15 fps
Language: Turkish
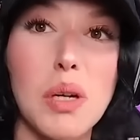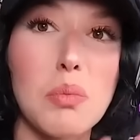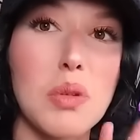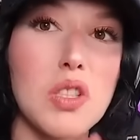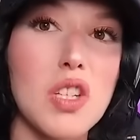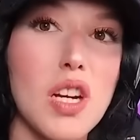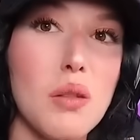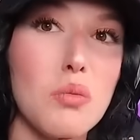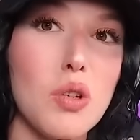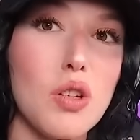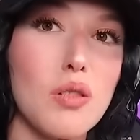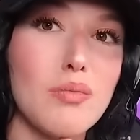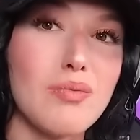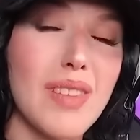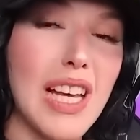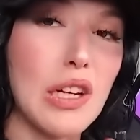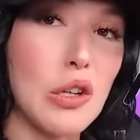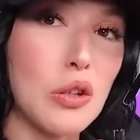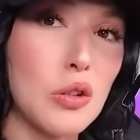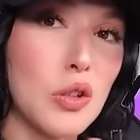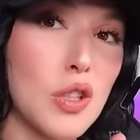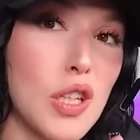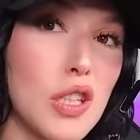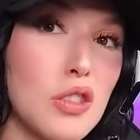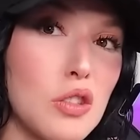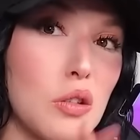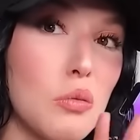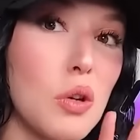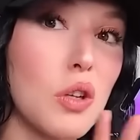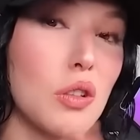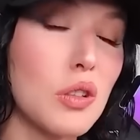Pek beceremiyorum. Eko koordinasyonum